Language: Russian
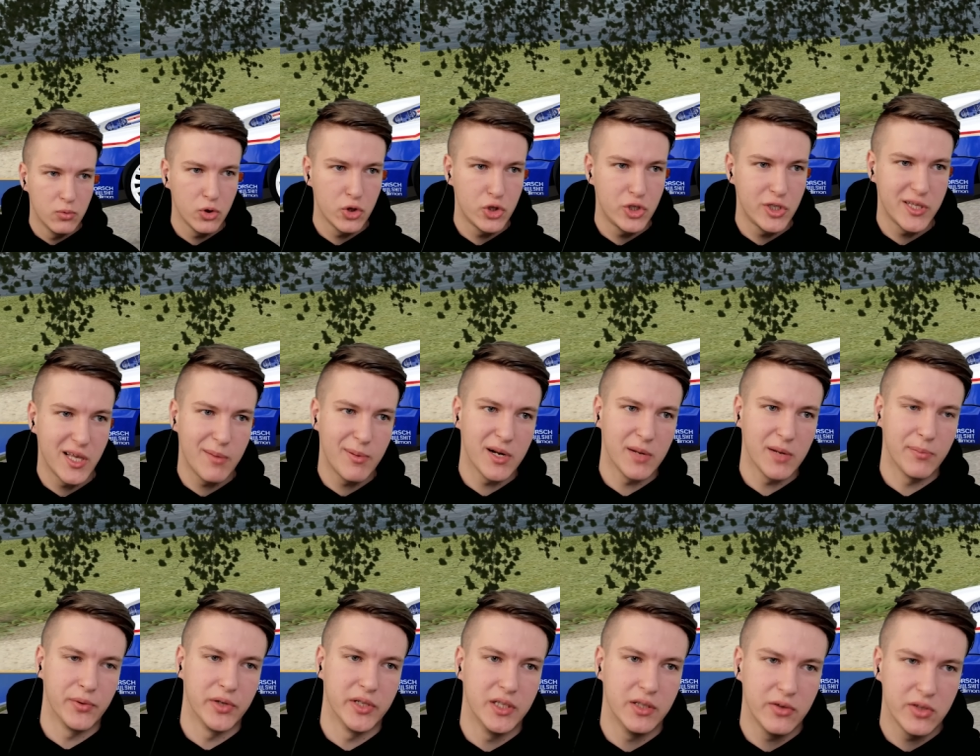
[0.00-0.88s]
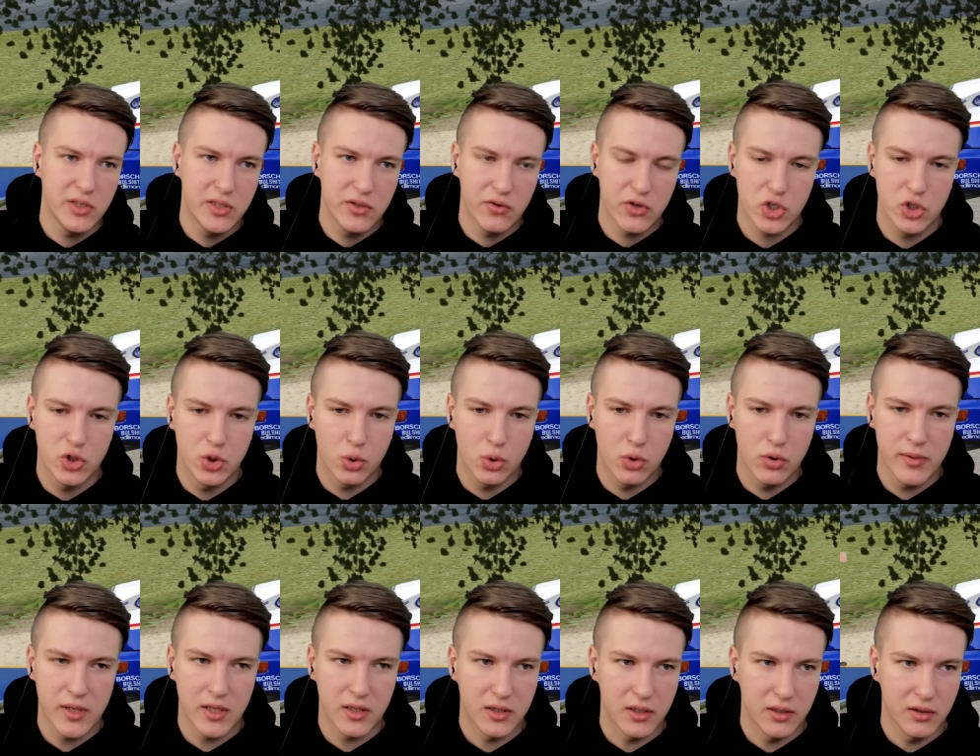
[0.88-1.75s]
Будьте добры, предъявите ваши
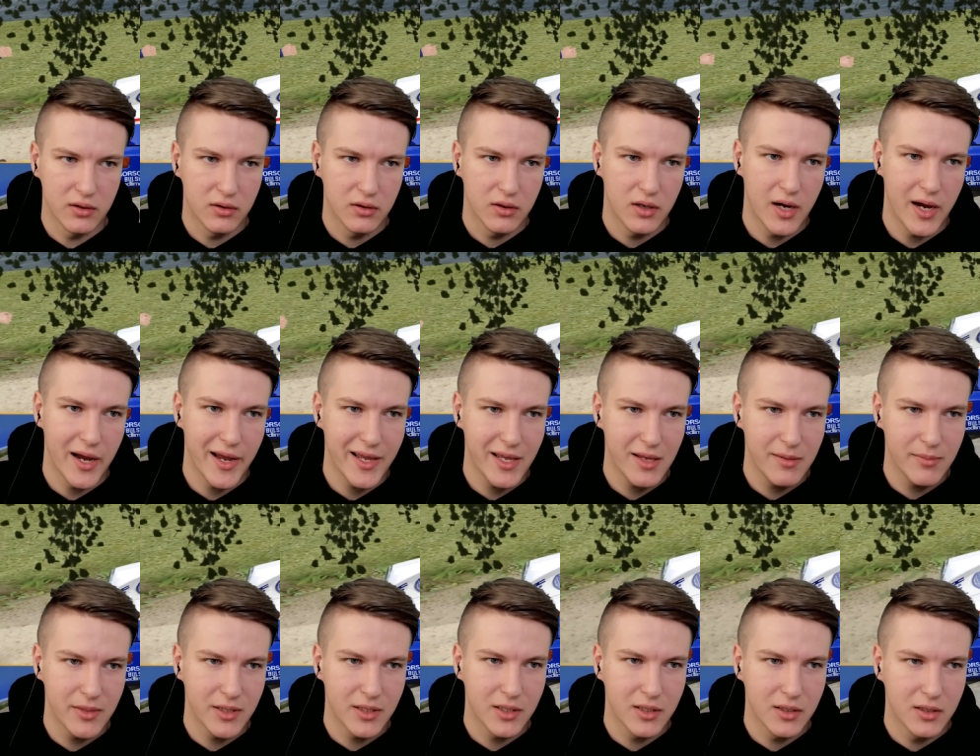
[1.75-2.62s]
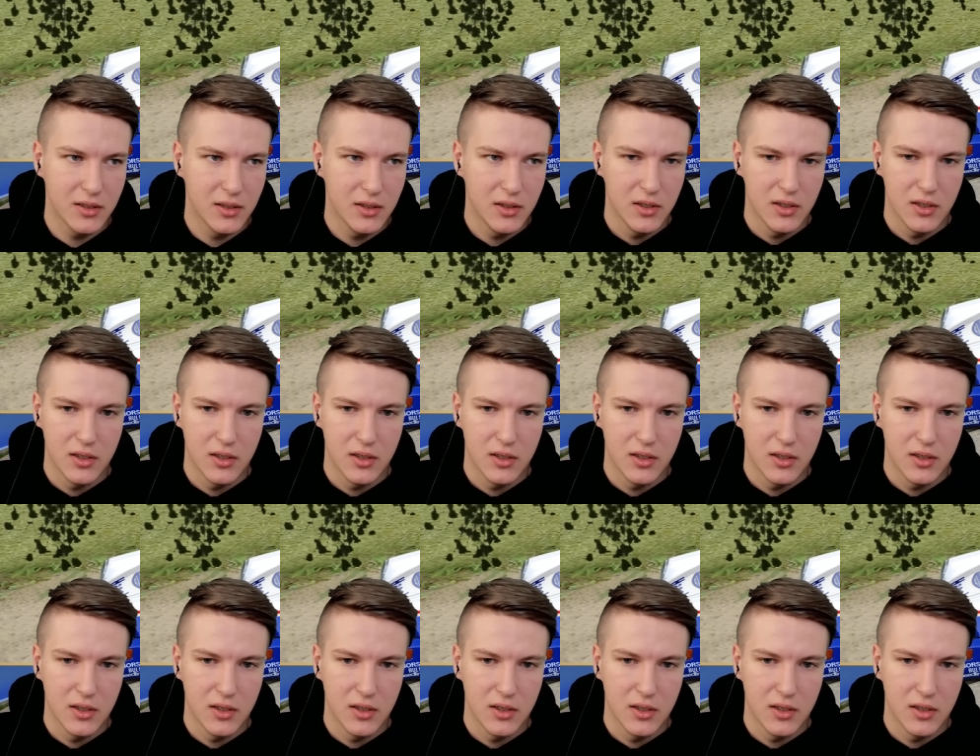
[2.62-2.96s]
документы. А именно,